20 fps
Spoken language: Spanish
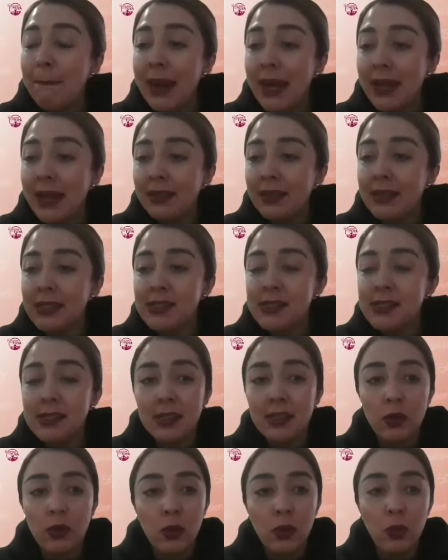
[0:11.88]
martes
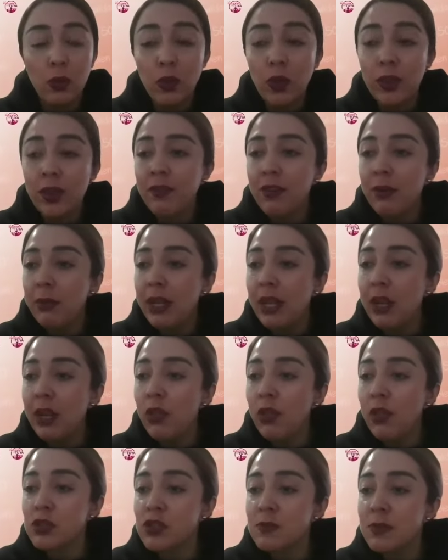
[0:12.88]
1 de
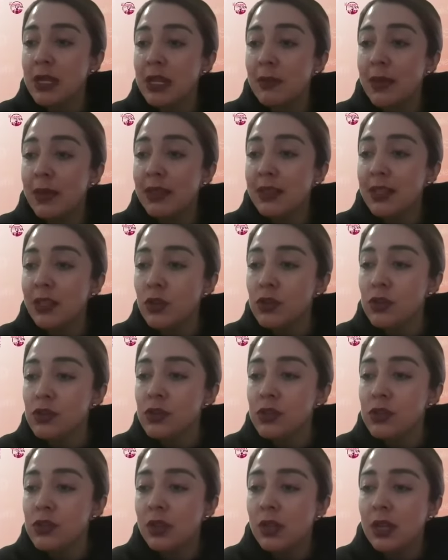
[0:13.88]
febrero de
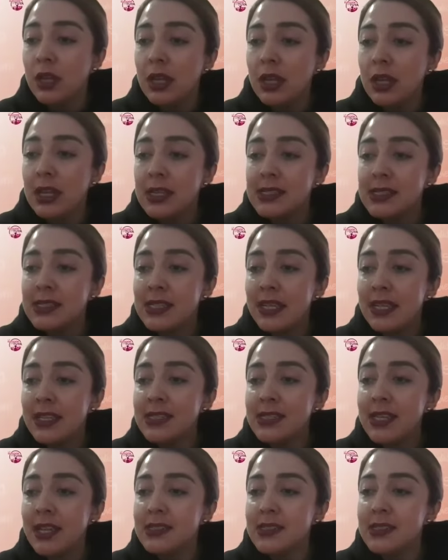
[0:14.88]
2022, se
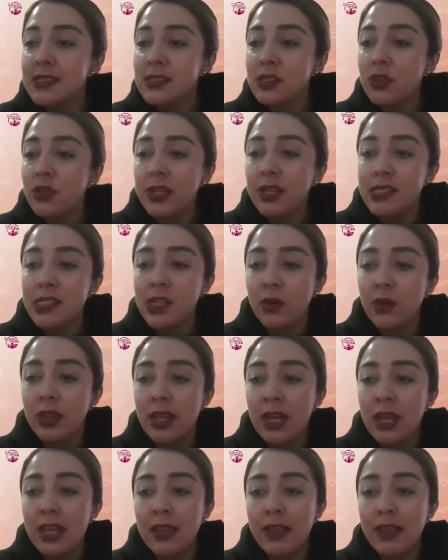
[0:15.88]
inicia la sesión
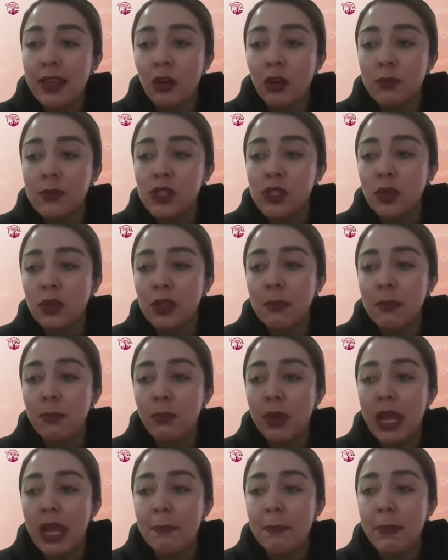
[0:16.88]
extraordinaria de la Comisión
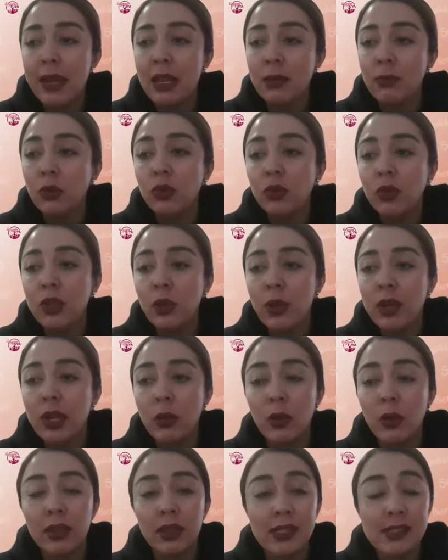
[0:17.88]
Temporal para el Voto de
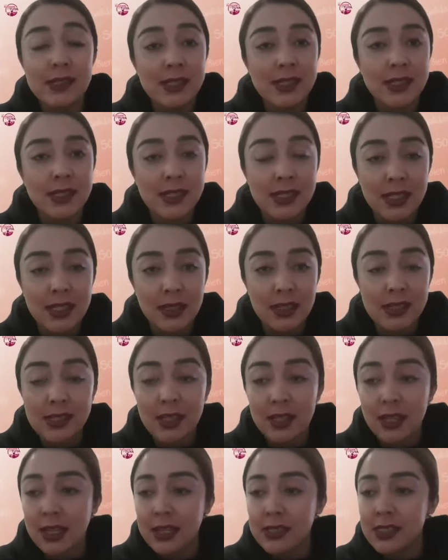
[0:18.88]
Guanajuatenses Residentes
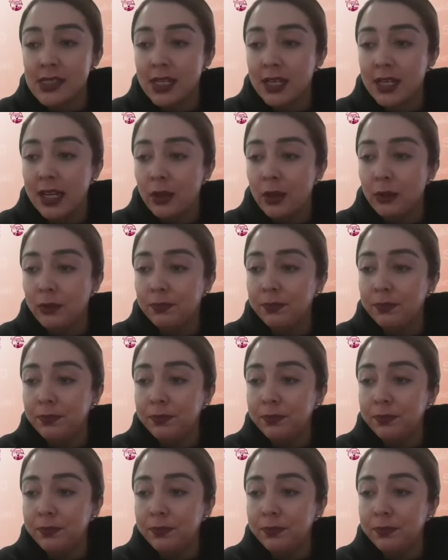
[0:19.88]
en el Extranjero.